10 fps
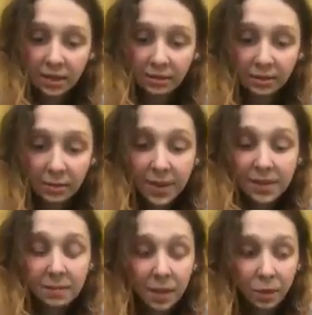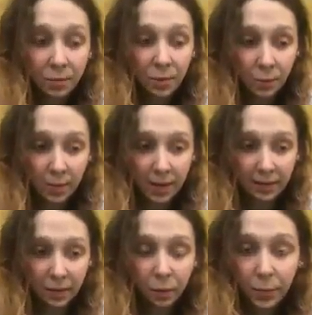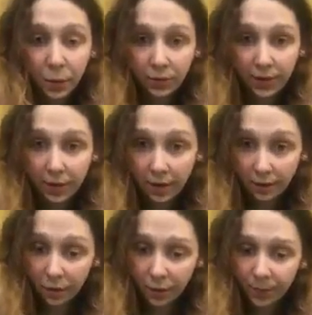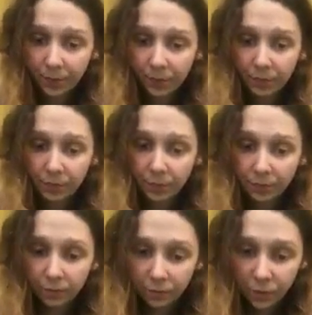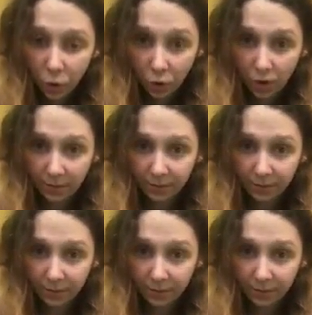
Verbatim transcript: Wymazy miały być pobrane o 5 rano w środę.